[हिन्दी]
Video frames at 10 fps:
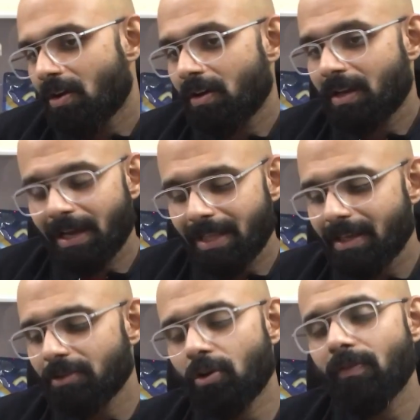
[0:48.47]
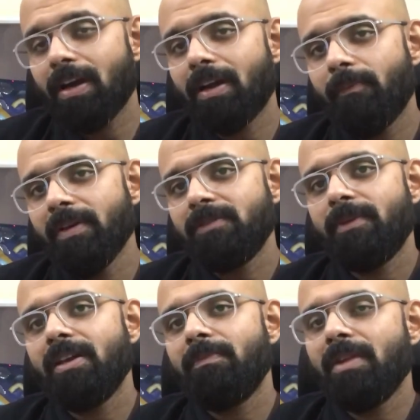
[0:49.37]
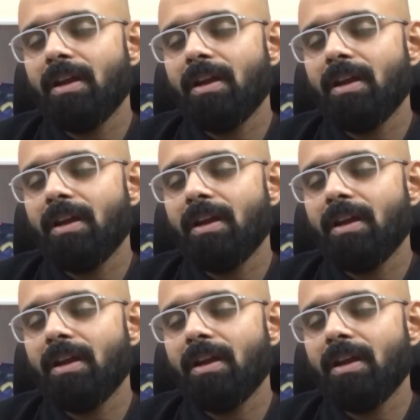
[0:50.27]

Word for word: और लगातार दो वर्ल्ड कप में स्पेन अपना